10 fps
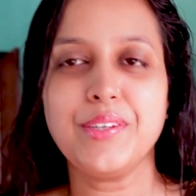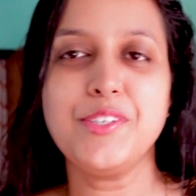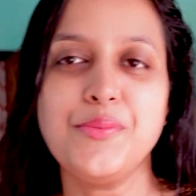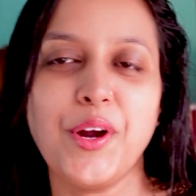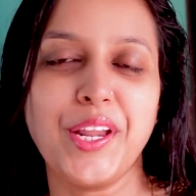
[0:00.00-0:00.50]

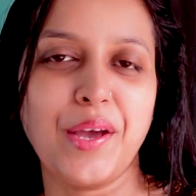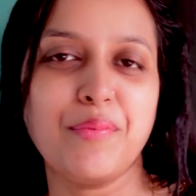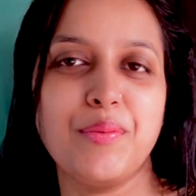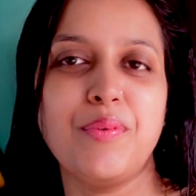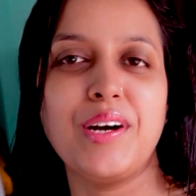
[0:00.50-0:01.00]
গুড মর্নিং
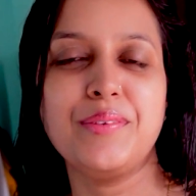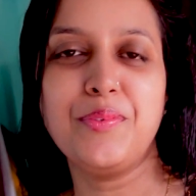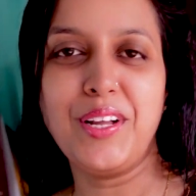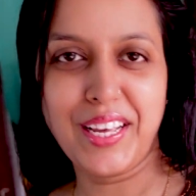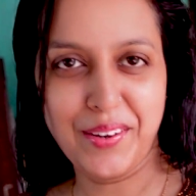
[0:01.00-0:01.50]
এভরিওয়ান
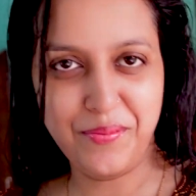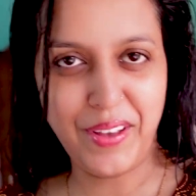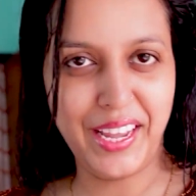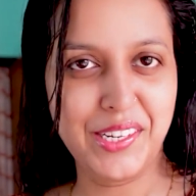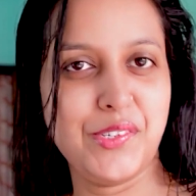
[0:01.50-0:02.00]
ওয়েলকাম
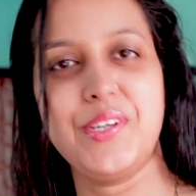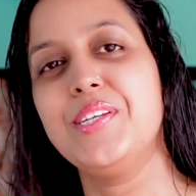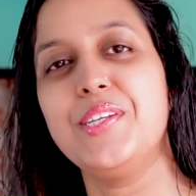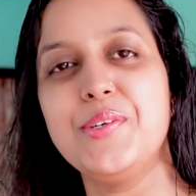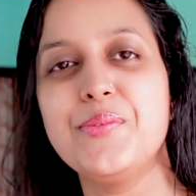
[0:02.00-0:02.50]
ব্যাক টু এ
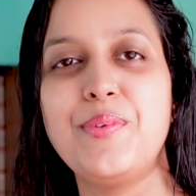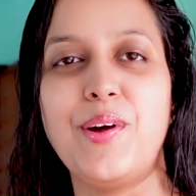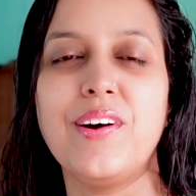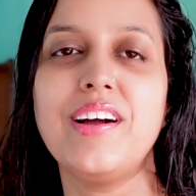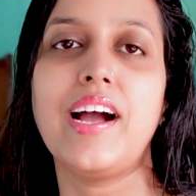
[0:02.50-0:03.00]
নিউ
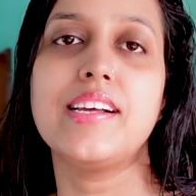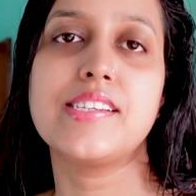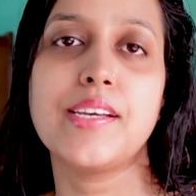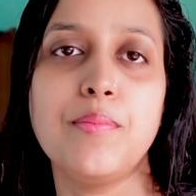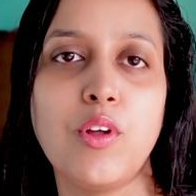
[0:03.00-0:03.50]
ব্লগ
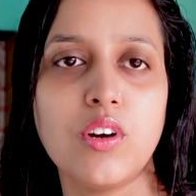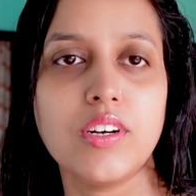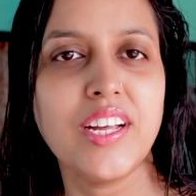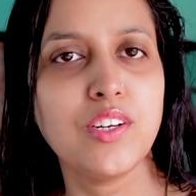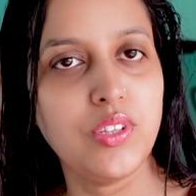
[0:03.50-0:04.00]
আজকে
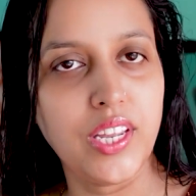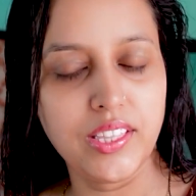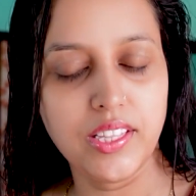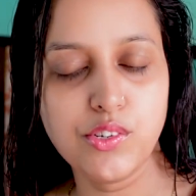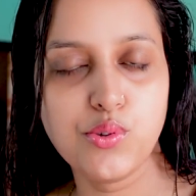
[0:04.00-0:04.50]
ব্লগটা একটু
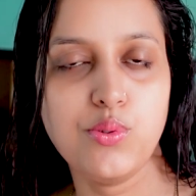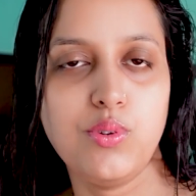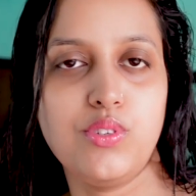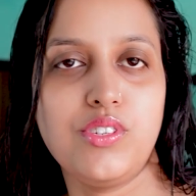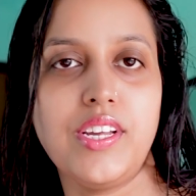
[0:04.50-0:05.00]
দেরিতেই শুরু
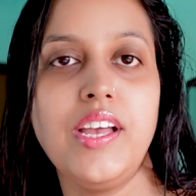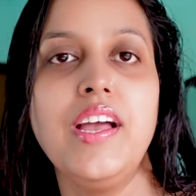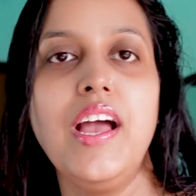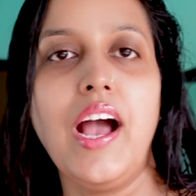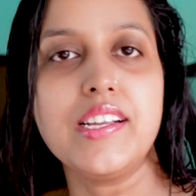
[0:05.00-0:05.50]
হচ্ছে
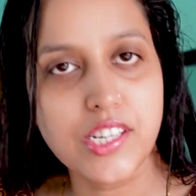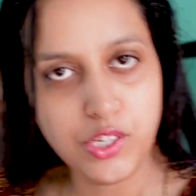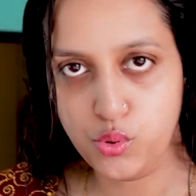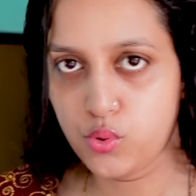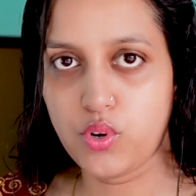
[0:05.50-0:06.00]
আজকে
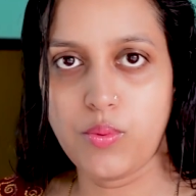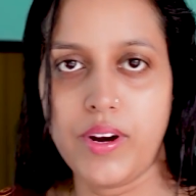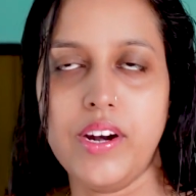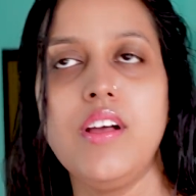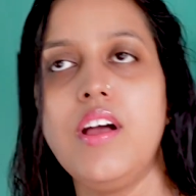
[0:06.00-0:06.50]

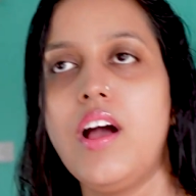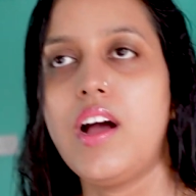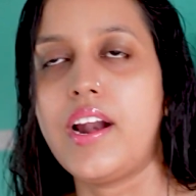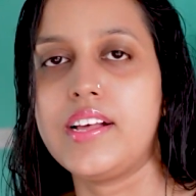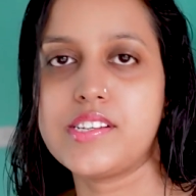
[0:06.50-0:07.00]
শুক্রবার
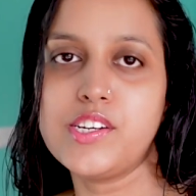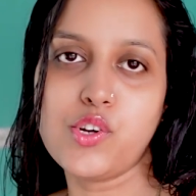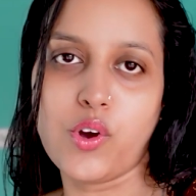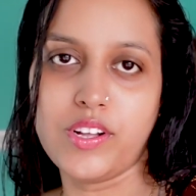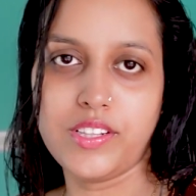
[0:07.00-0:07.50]
আর আজকে
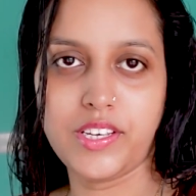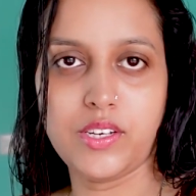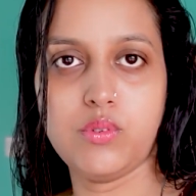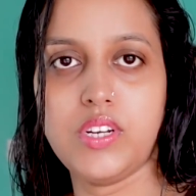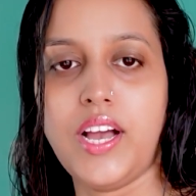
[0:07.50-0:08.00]
সকাল থেকে
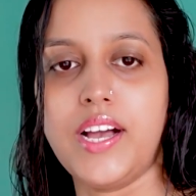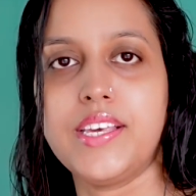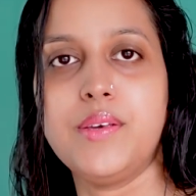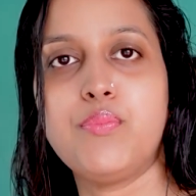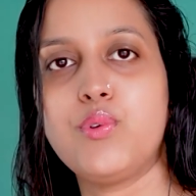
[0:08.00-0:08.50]
উঠে
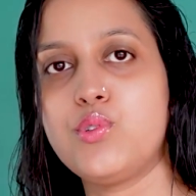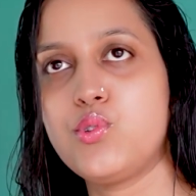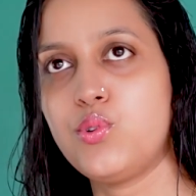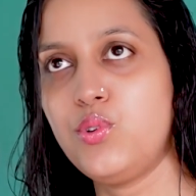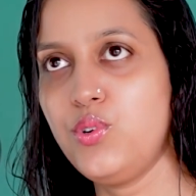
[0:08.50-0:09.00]
আহি
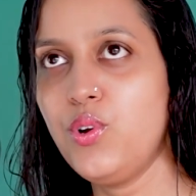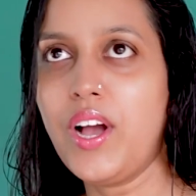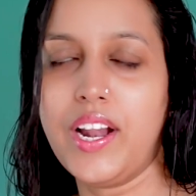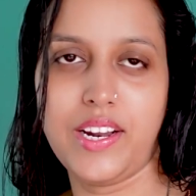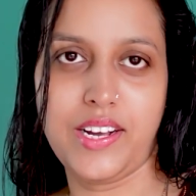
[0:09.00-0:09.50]
প্রচণ্ড
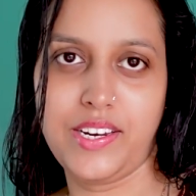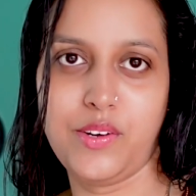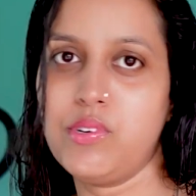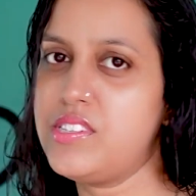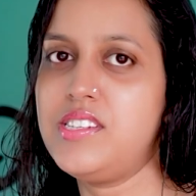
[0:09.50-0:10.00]
কান্নাকাটি
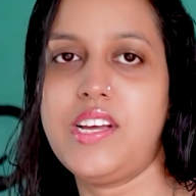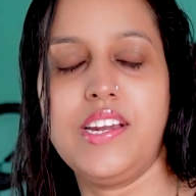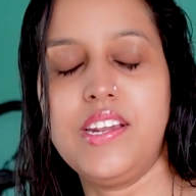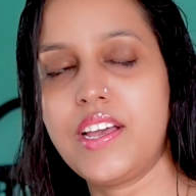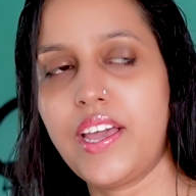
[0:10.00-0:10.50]
করেছে
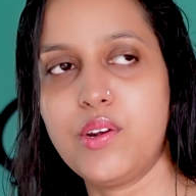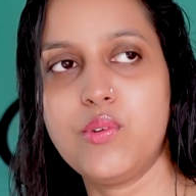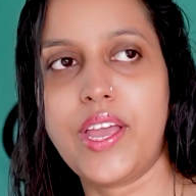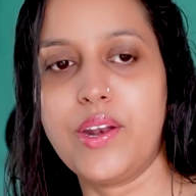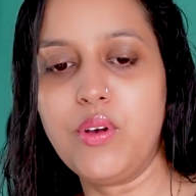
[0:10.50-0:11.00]
জানি না কেন
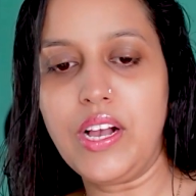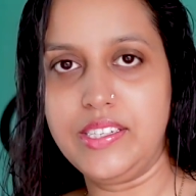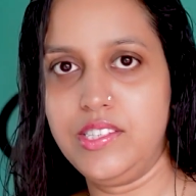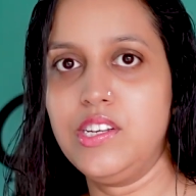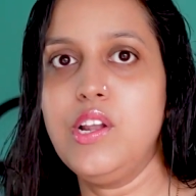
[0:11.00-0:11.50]
কেন
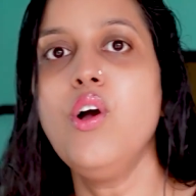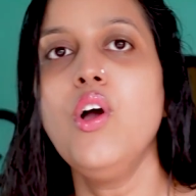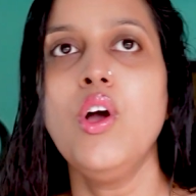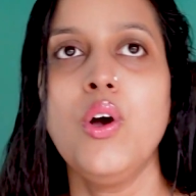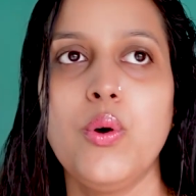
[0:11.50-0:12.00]
কাজ ছিল
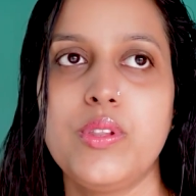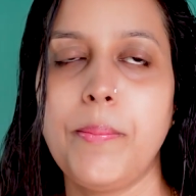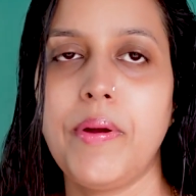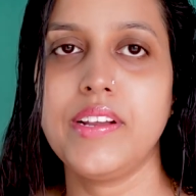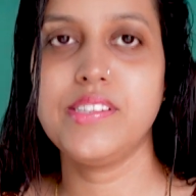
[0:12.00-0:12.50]
হতে
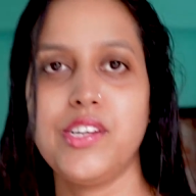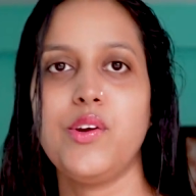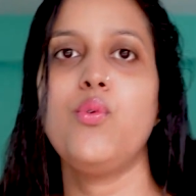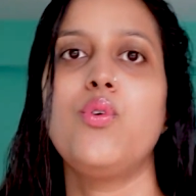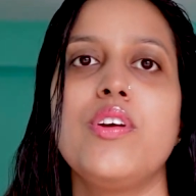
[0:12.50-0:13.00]
পারে যে
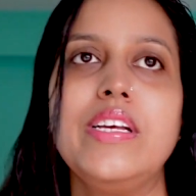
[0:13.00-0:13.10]
ওর